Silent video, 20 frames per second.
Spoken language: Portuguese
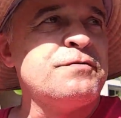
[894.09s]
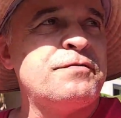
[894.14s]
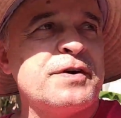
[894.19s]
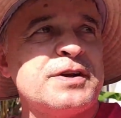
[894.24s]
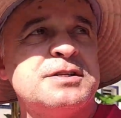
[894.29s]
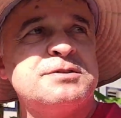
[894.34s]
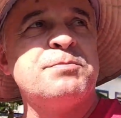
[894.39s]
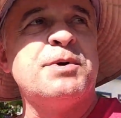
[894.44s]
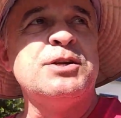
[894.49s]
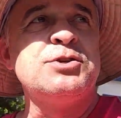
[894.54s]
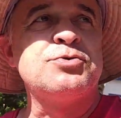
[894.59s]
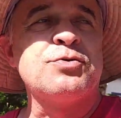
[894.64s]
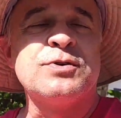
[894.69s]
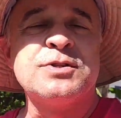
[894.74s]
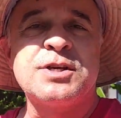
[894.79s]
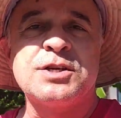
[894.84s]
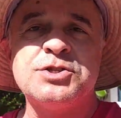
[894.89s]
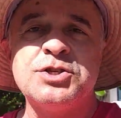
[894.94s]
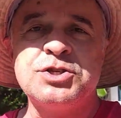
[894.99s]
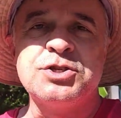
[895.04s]
Infelizmente
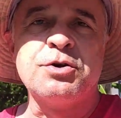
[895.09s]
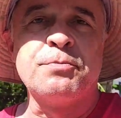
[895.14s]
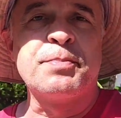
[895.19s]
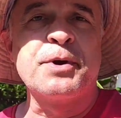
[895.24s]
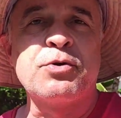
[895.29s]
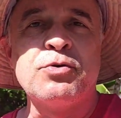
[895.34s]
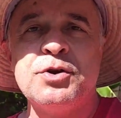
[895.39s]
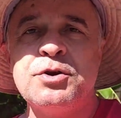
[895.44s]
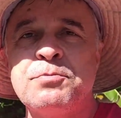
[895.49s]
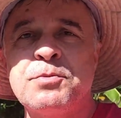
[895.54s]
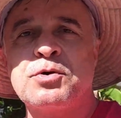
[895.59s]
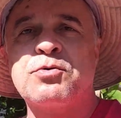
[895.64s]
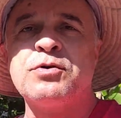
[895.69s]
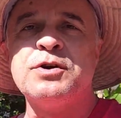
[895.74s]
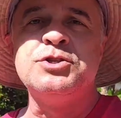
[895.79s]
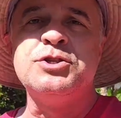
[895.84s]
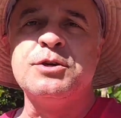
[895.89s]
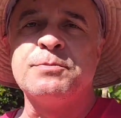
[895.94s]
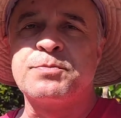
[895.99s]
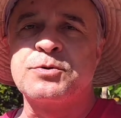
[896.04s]
ontem a gente não pegou nenhuma
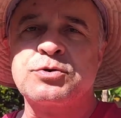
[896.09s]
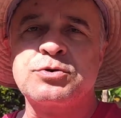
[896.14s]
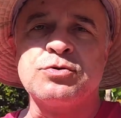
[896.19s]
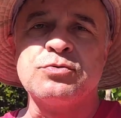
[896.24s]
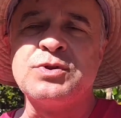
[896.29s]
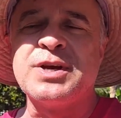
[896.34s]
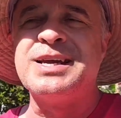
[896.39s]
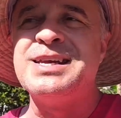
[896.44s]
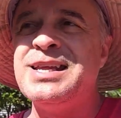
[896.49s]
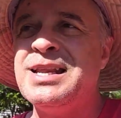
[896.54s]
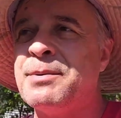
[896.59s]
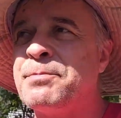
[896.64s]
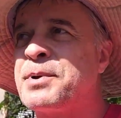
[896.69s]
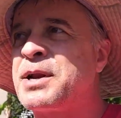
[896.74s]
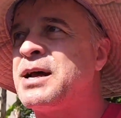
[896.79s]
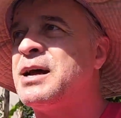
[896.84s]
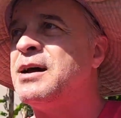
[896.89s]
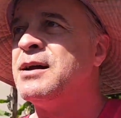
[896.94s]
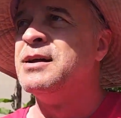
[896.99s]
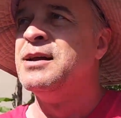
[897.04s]
corridinha para o sul da ilha
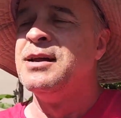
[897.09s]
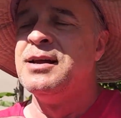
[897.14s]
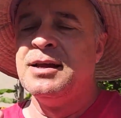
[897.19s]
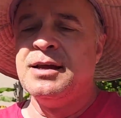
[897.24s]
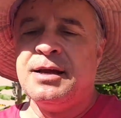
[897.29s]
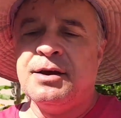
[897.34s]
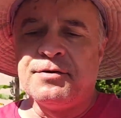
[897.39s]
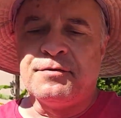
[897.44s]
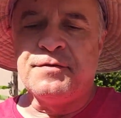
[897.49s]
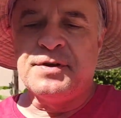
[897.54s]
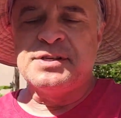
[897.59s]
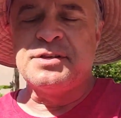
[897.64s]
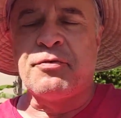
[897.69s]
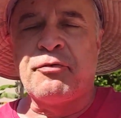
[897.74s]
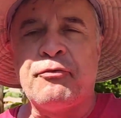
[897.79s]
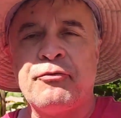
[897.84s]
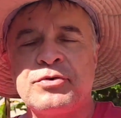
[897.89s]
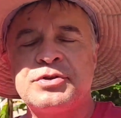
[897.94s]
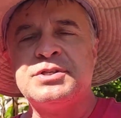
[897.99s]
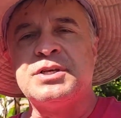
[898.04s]
para ver
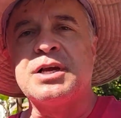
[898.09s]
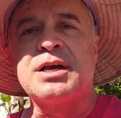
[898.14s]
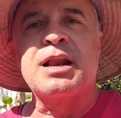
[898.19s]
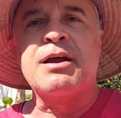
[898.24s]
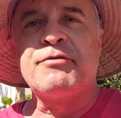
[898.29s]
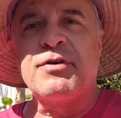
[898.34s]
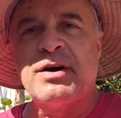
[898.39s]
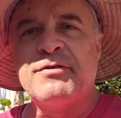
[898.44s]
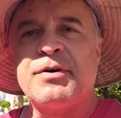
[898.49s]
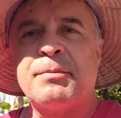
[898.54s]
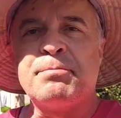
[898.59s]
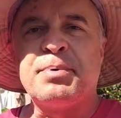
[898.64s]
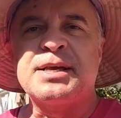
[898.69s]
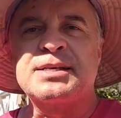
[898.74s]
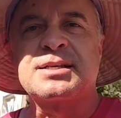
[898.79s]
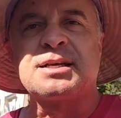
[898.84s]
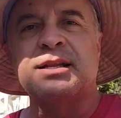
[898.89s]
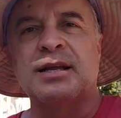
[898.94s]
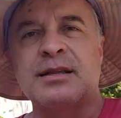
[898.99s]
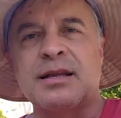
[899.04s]
se, se gravava a
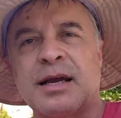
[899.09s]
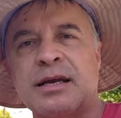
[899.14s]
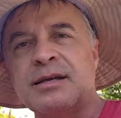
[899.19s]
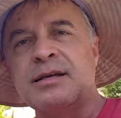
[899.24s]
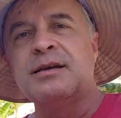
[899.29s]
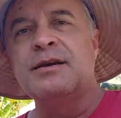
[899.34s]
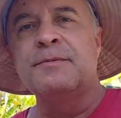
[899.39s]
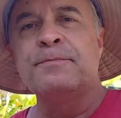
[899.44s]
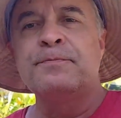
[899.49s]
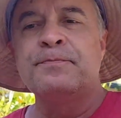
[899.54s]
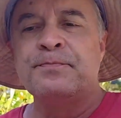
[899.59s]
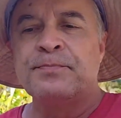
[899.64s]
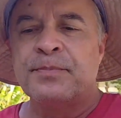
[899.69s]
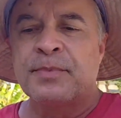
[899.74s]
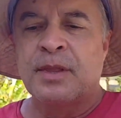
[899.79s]
pesca da tainha.